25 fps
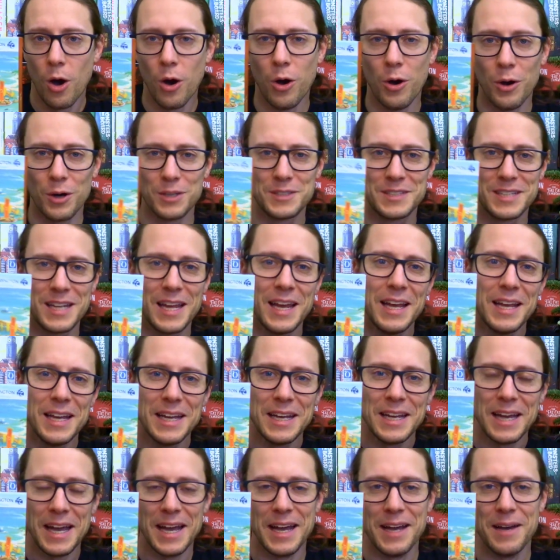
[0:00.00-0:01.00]
Und
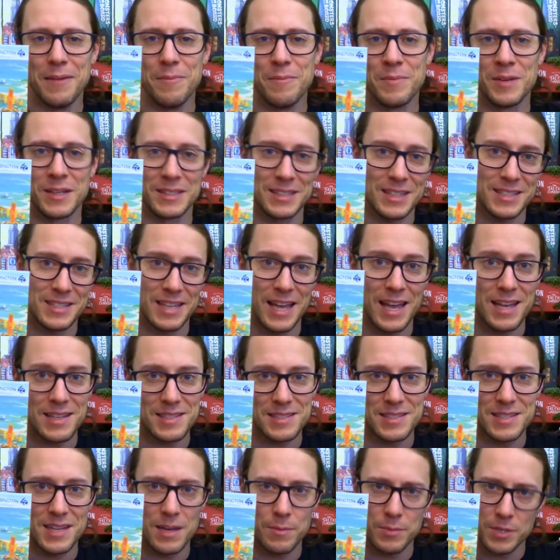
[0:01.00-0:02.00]
ähm, das
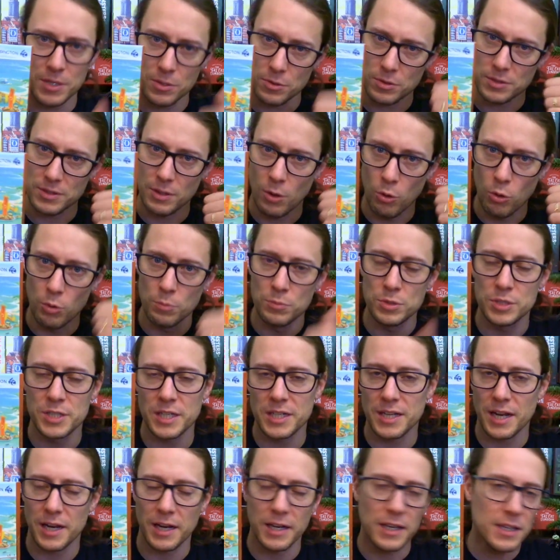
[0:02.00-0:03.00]
erste habe ich ja noch da oben
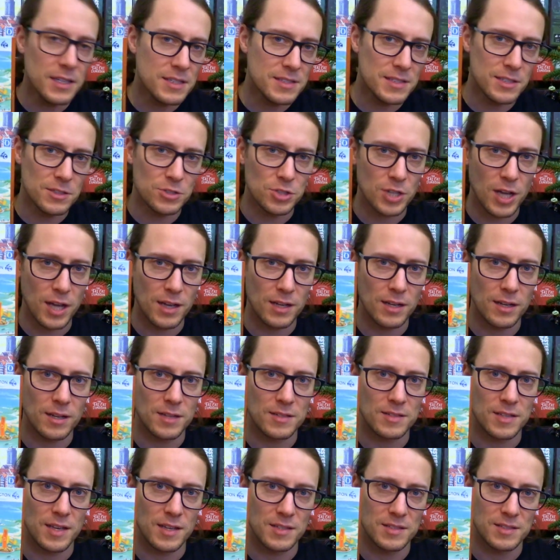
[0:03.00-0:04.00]
stehen, eine riesige Schachtel,
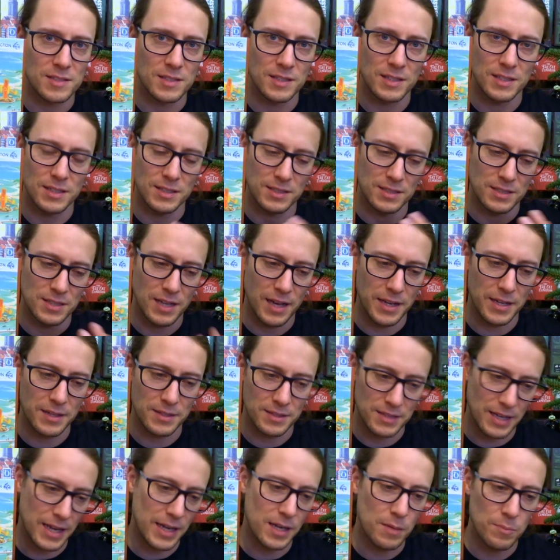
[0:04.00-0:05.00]
das heißt äh,
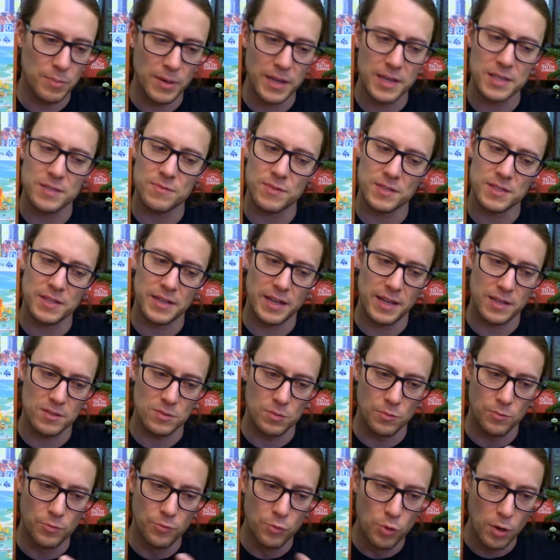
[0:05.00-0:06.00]
Tidal Blades, was dann eher
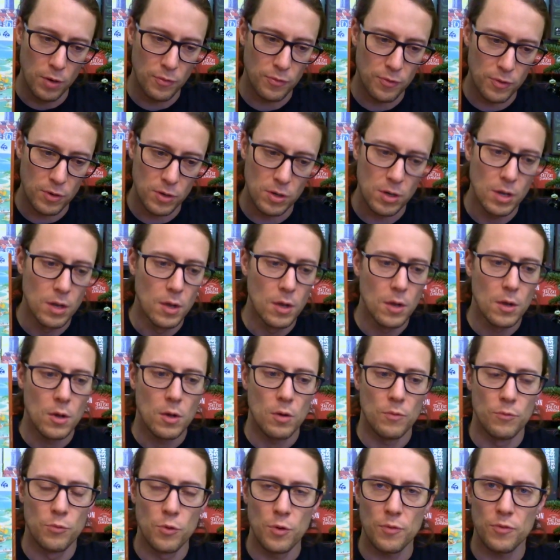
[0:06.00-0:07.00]
so Würfel,
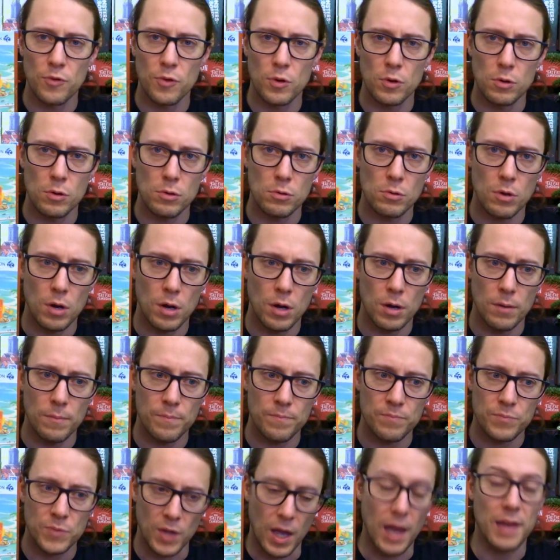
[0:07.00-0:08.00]
Würfel,
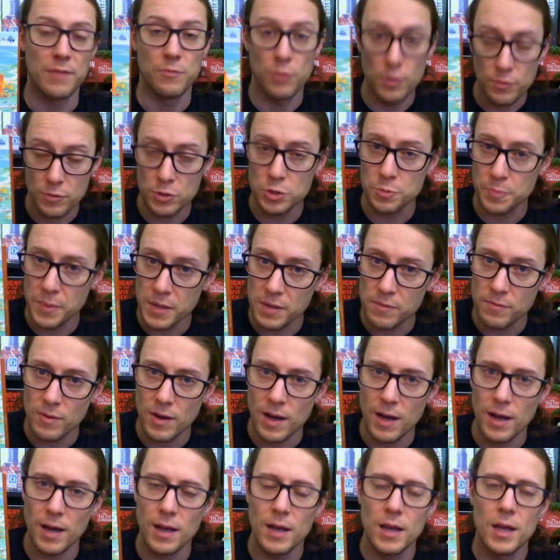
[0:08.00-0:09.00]
ähm, ja, ein Würfelspiel
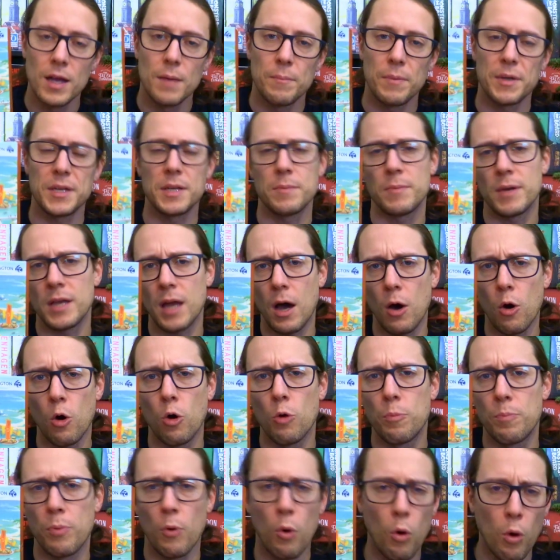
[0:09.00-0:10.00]
war, bei dem man
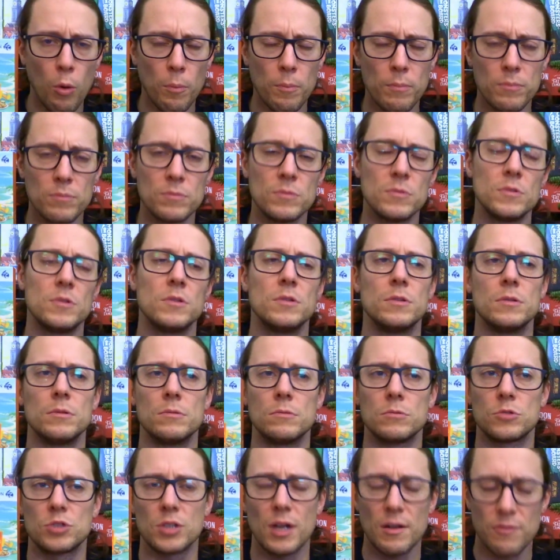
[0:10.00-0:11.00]
auch
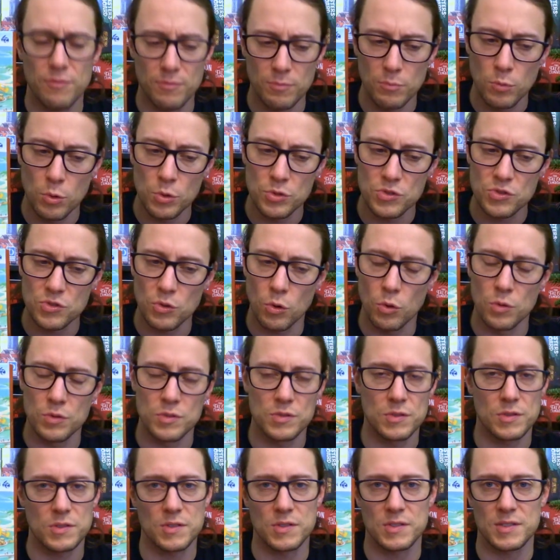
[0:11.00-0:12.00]
Proben äh, schaffen muss und
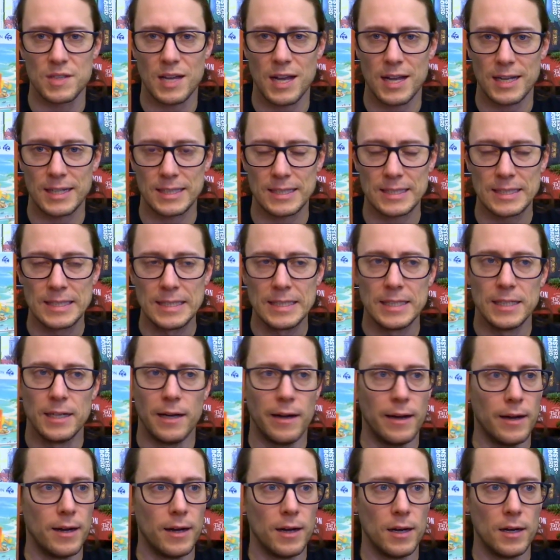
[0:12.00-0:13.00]
sozusagen,
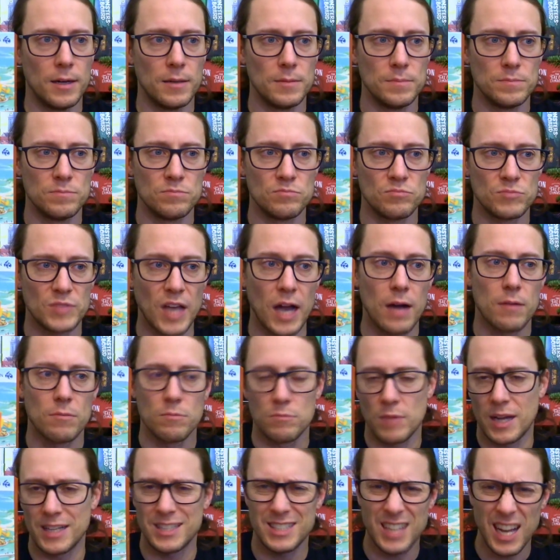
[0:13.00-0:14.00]
ähm, ja,
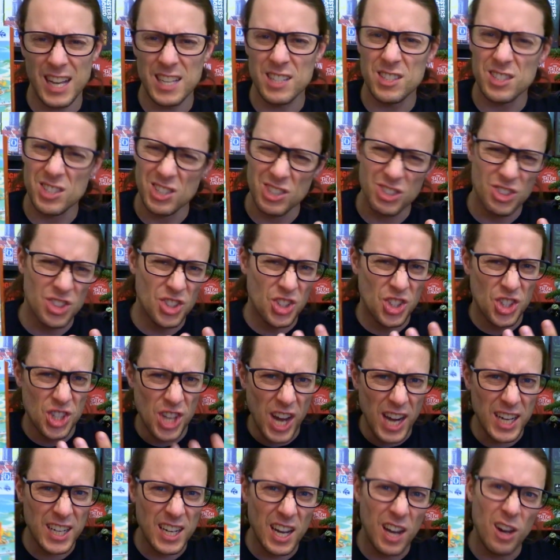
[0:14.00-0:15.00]
ein Dice
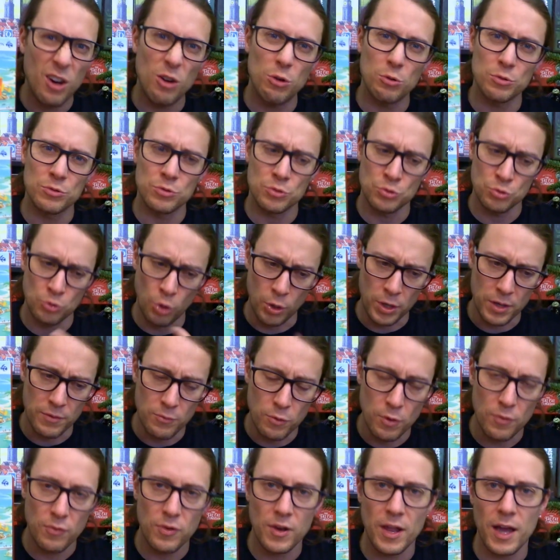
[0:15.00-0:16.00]
Chaka und neue
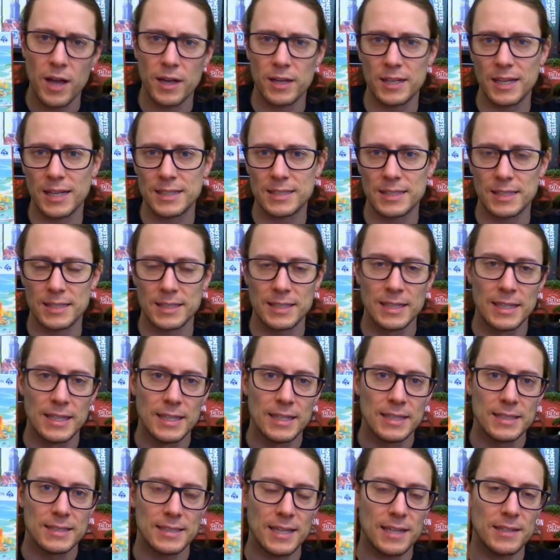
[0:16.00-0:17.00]
Würfel ergattern.
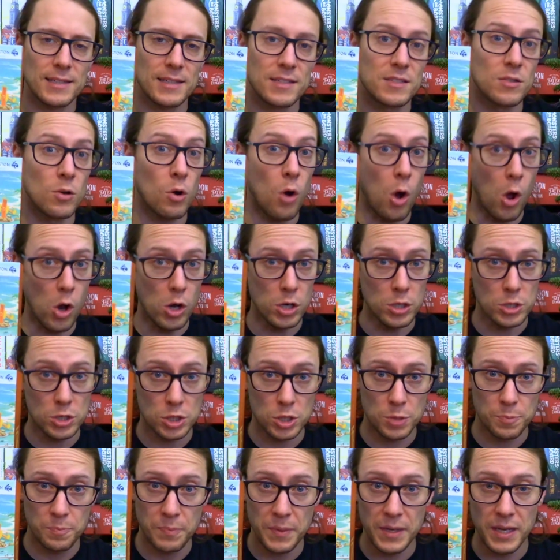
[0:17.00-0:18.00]
Dann das
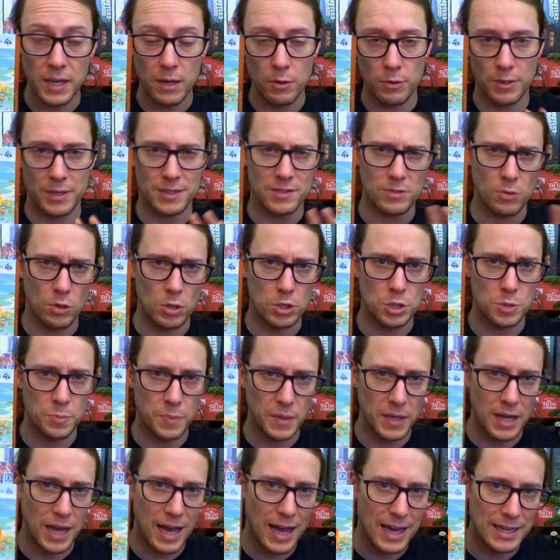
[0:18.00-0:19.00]
Rollenspiel oder das
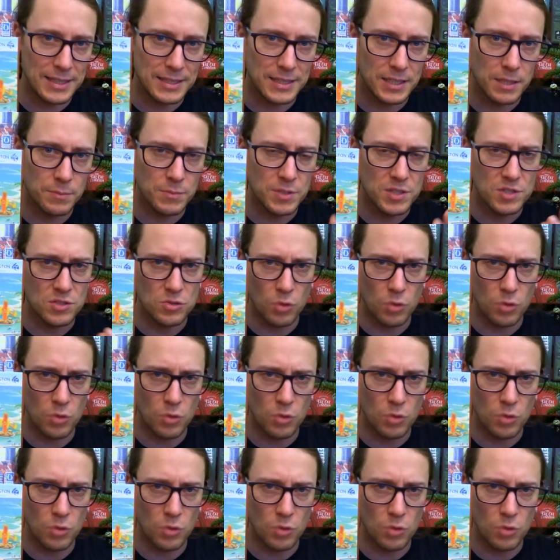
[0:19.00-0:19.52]
Rollenspielartige mit